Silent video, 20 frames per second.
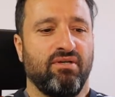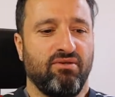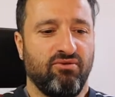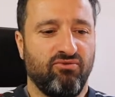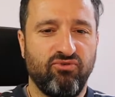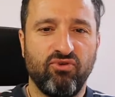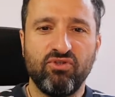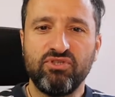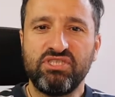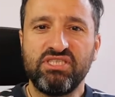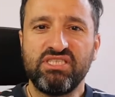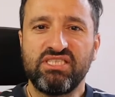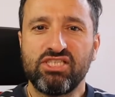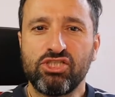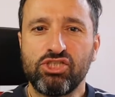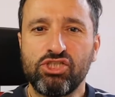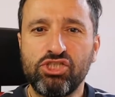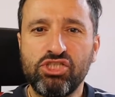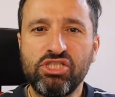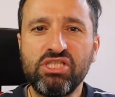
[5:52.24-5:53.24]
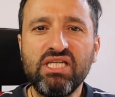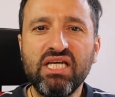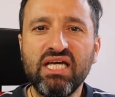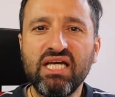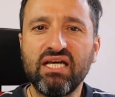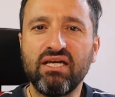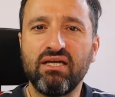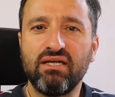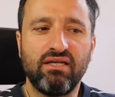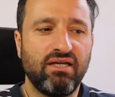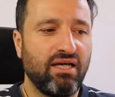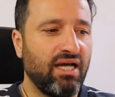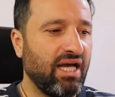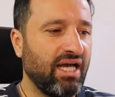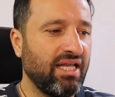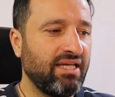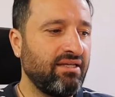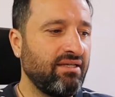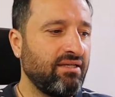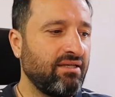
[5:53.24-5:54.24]
von dieser Schier
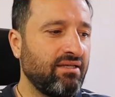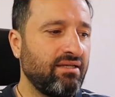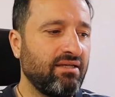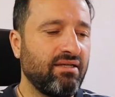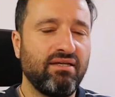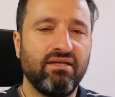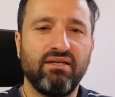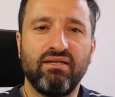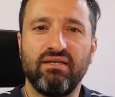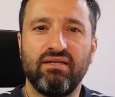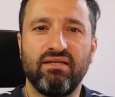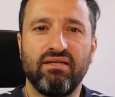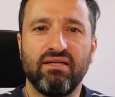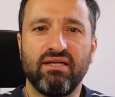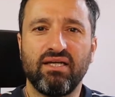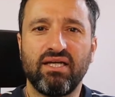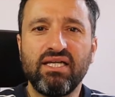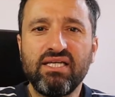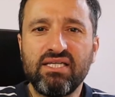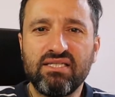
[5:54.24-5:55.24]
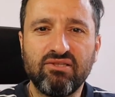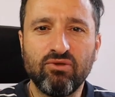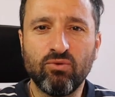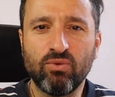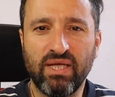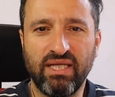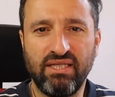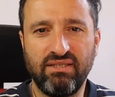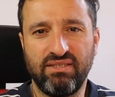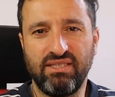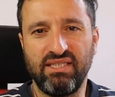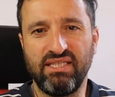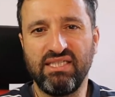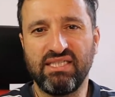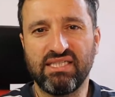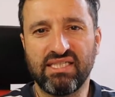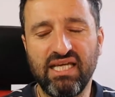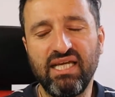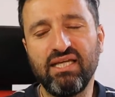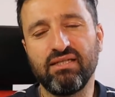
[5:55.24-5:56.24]
an Richtungen, die
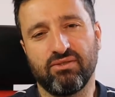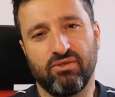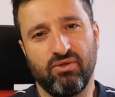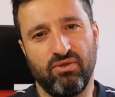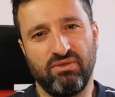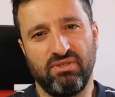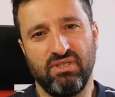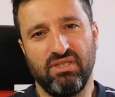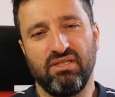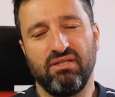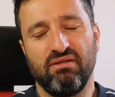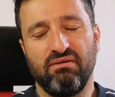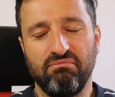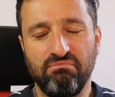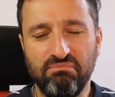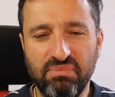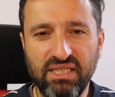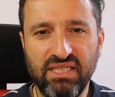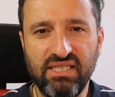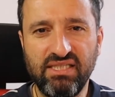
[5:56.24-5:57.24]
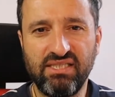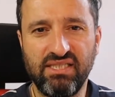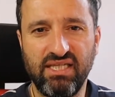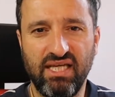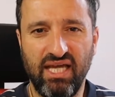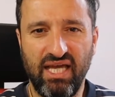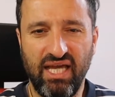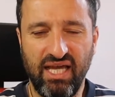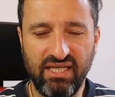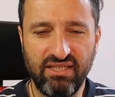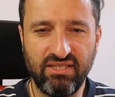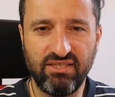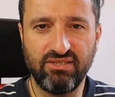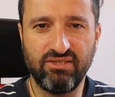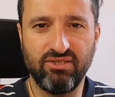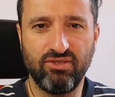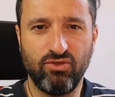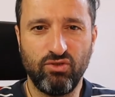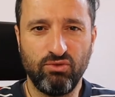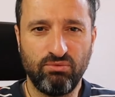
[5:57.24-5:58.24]
ich gehen könnte, bin ich echt
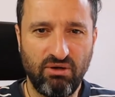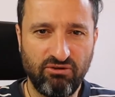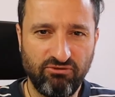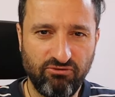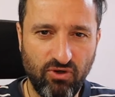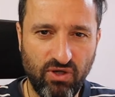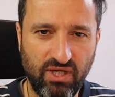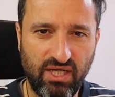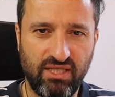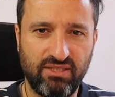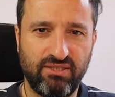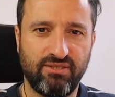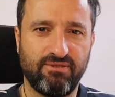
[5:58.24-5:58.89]
überfordert.